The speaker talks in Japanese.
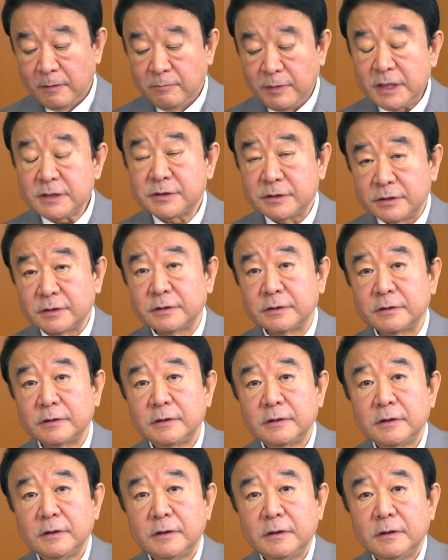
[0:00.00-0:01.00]
まず
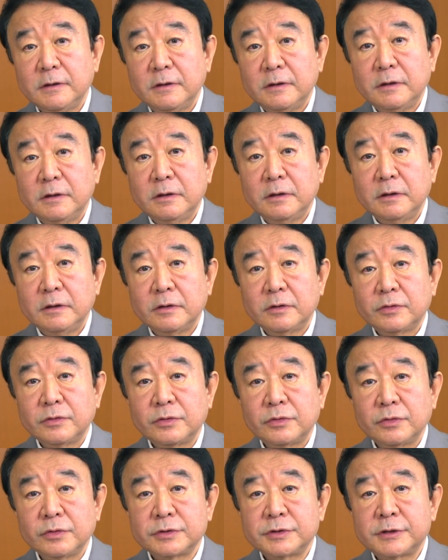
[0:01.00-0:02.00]

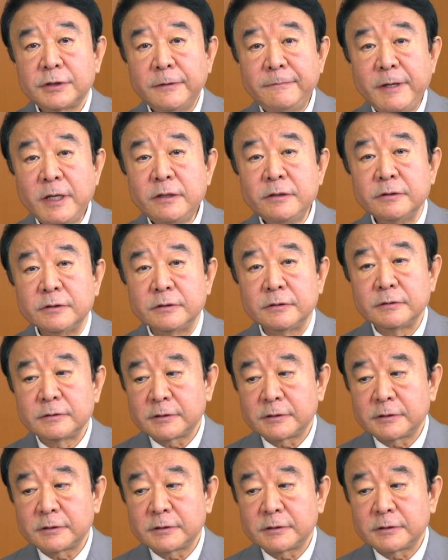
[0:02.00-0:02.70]
この攻める